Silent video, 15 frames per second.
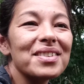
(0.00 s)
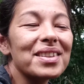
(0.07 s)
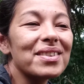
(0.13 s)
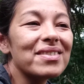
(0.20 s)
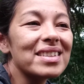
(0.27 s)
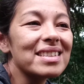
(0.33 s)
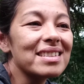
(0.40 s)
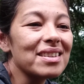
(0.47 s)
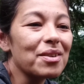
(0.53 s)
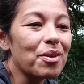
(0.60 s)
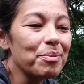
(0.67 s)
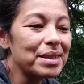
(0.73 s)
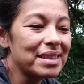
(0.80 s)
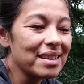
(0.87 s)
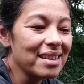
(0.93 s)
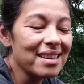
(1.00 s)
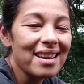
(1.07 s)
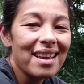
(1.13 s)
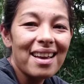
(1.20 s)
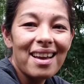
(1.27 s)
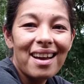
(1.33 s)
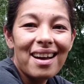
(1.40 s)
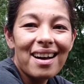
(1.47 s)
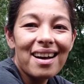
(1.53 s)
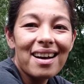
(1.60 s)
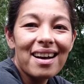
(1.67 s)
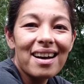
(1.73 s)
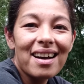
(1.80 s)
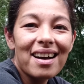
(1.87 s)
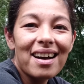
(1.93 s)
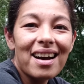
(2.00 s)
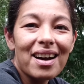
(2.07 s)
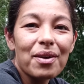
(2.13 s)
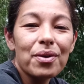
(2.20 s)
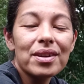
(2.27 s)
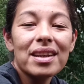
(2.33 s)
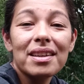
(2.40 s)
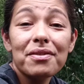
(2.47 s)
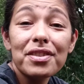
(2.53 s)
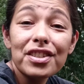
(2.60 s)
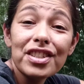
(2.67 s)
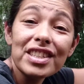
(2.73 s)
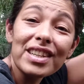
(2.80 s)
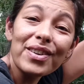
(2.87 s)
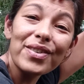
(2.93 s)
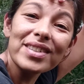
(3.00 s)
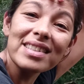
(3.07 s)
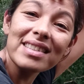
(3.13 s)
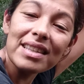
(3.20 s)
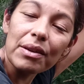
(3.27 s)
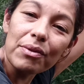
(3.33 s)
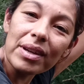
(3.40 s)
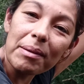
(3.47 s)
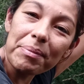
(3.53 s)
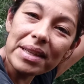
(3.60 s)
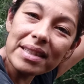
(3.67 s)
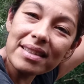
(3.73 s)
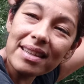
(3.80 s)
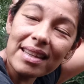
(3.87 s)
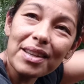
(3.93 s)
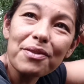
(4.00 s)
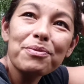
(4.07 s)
Então, assim, eu comecei a, agora a investir em coisas que eu nunca pensei que eu